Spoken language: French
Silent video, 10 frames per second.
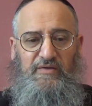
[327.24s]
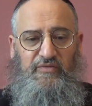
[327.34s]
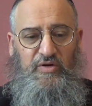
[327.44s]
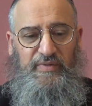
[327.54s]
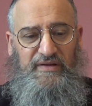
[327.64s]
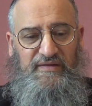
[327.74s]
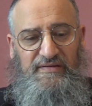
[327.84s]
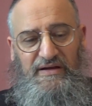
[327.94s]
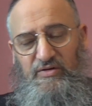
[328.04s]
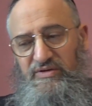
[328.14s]
Vous comprenez, c'est
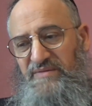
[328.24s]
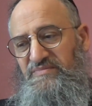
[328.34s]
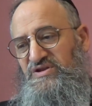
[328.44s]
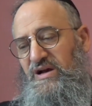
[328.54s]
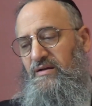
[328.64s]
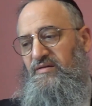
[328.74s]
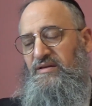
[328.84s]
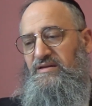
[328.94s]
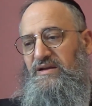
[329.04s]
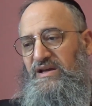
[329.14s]
ça le nimshal.
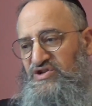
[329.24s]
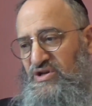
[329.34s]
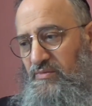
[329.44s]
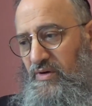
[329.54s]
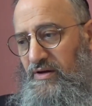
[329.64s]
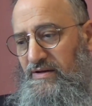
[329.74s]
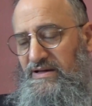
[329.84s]
C'est-à-dire qu'Hachem,